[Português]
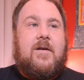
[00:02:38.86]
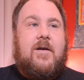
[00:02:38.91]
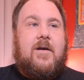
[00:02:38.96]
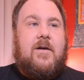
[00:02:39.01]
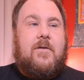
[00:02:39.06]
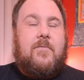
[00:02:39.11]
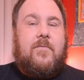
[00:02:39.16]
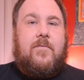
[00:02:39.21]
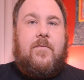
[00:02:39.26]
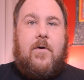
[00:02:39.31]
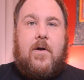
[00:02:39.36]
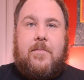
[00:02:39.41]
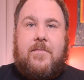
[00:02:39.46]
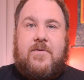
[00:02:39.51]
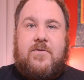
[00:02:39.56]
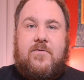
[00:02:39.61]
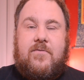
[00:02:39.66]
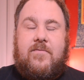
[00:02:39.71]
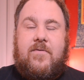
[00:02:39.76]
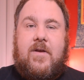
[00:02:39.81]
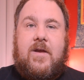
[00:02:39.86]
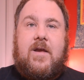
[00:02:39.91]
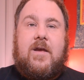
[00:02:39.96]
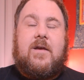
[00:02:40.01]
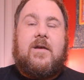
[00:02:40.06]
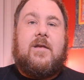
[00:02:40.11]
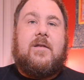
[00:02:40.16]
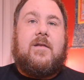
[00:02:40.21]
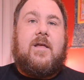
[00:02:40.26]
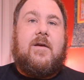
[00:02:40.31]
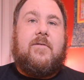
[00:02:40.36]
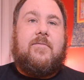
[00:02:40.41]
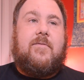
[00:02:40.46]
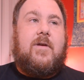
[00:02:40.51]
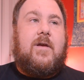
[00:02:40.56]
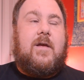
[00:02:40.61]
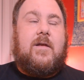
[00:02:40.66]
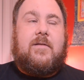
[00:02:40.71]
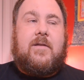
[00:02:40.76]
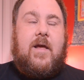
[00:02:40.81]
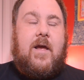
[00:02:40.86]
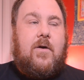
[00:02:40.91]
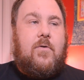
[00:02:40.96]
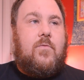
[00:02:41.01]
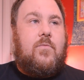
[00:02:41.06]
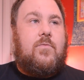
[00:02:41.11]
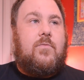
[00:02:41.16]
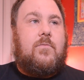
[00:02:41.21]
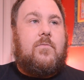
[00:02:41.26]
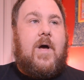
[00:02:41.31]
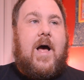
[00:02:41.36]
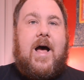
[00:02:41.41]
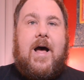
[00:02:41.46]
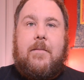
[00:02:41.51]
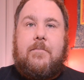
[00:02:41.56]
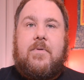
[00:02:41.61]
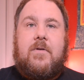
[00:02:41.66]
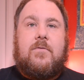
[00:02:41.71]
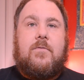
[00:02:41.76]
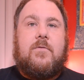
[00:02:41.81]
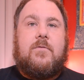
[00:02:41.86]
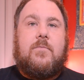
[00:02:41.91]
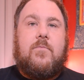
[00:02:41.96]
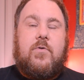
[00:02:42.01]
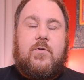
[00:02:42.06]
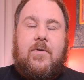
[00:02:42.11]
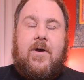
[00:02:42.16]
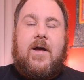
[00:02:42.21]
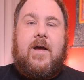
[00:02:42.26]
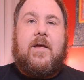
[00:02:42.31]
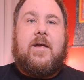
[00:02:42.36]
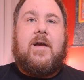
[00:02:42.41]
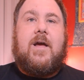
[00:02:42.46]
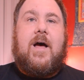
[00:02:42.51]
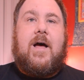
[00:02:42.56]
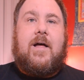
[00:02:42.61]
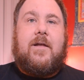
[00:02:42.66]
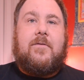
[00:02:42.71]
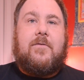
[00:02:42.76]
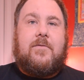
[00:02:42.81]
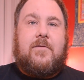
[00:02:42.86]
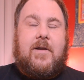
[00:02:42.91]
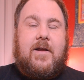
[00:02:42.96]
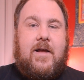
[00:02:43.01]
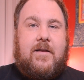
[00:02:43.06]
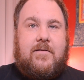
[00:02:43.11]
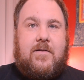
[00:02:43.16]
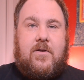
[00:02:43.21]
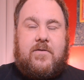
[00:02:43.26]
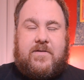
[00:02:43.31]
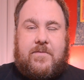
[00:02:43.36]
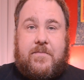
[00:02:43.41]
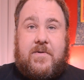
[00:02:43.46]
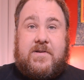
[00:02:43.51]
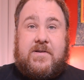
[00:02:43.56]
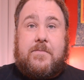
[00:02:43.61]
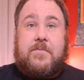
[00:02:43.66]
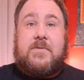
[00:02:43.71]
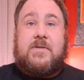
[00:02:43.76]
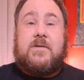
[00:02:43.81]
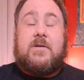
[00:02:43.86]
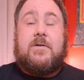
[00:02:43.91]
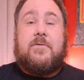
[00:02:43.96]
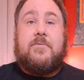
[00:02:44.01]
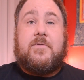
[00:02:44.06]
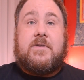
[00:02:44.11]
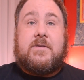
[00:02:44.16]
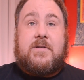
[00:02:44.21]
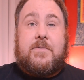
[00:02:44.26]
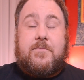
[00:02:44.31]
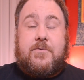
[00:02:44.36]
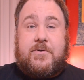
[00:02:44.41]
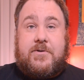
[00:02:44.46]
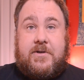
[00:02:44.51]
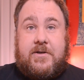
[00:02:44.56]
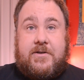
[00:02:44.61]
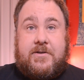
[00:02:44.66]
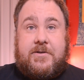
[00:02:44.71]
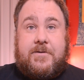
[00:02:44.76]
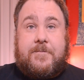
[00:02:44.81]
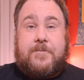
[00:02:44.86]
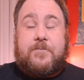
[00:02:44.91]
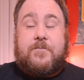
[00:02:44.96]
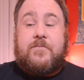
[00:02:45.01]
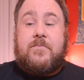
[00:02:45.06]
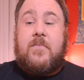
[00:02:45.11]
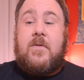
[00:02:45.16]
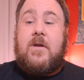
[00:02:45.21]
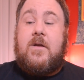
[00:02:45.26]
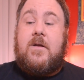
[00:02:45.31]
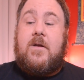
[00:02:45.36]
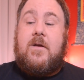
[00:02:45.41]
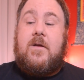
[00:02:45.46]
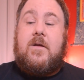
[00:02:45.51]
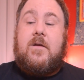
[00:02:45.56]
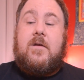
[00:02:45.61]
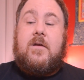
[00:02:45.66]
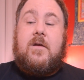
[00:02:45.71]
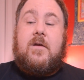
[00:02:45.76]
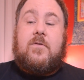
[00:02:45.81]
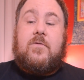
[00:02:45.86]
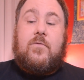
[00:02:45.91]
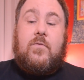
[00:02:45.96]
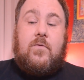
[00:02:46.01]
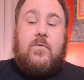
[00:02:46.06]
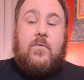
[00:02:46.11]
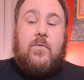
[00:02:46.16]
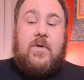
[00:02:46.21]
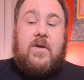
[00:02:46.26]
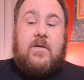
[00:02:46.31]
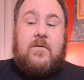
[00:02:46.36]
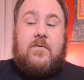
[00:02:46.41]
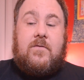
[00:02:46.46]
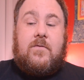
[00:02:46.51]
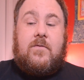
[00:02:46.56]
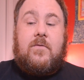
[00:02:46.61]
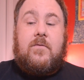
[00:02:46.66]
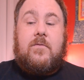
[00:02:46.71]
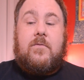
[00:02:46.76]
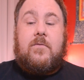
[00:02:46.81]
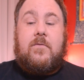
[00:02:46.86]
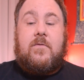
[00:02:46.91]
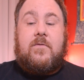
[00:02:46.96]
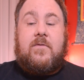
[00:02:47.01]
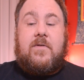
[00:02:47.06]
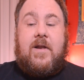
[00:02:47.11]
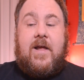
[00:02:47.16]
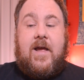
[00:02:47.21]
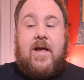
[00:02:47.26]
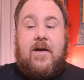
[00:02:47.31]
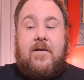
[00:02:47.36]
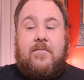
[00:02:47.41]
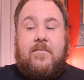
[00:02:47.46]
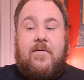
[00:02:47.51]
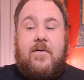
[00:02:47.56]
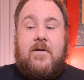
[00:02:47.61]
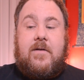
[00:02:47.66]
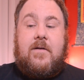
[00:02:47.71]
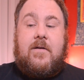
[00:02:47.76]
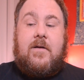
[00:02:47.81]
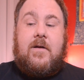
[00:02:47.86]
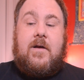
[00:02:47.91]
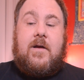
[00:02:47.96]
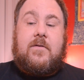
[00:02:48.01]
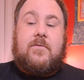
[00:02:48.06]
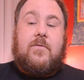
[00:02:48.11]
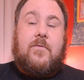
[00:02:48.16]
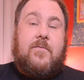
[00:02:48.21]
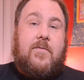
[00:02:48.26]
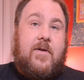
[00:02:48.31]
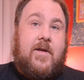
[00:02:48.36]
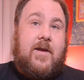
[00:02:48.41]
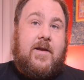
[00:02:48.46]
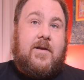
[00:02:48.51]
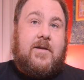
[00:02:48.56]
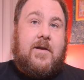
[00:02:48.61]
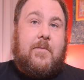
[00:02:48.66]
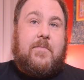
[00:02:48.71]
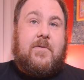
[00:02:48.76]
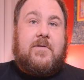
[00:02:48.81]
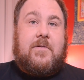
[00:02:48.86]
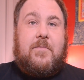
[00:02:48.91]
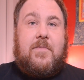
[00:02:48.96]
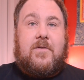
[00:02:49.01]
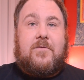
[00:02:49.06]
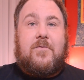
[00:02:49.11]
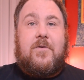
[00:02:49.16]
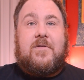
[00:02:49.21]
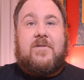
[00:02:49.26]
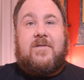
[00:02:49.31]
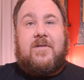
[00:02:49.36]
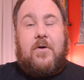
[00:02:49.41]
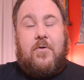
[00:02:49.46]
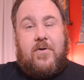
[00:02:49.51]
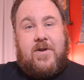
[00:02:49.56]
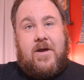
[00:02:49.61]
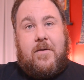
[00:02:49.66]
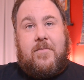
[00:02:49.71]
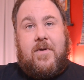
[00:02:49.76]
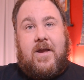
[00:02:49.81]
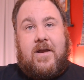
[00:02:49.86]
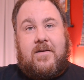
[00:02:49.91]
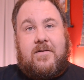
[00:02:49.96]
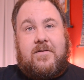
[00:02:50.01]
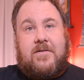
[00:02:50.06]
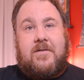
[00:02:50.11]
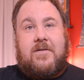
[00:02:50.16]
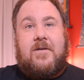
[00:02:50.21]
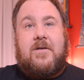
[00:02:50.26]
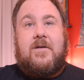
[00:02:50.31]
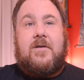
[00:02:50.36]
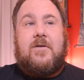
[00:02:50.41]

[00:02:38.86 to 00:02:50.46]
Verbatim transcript: uh, formas de ver, que tem a ver até com hábitos muito arraigados ligados à nossa percepção e assim por diante. E tudo isso nos leva a sofrer e a perceber as coisas erroneamente.